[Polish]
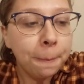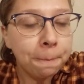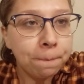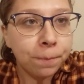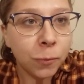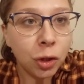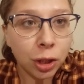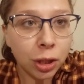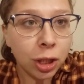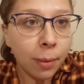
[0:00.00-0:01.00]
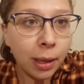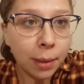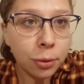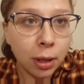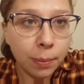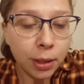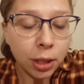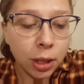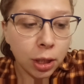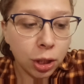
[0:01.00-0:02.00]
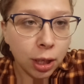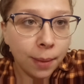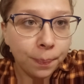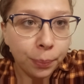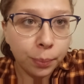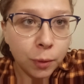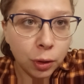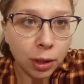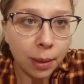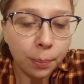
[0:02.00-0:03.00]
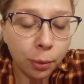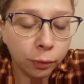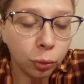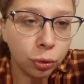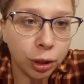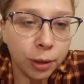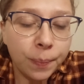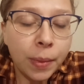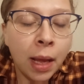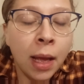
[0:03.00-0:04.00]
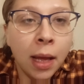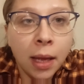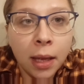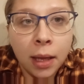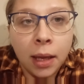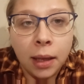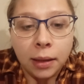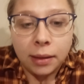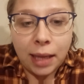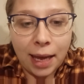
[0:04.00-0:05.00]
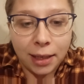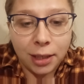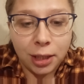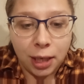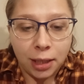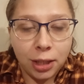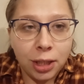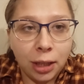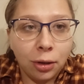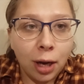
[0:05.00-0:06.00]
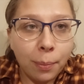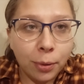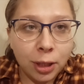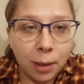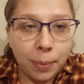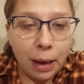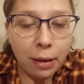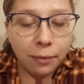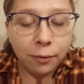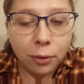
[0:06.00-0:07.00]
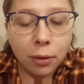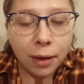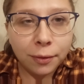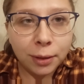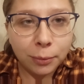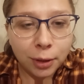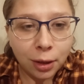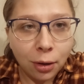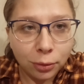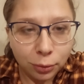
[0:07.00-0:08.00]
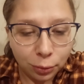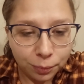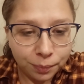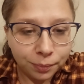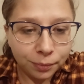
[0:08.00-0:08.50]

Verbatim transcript: mm, czy trzeba na przykład będzie jeszcze coś tam powtórzyć. Także dzisiaj trochę pocierpiałam. W ogóle w tym tygodniu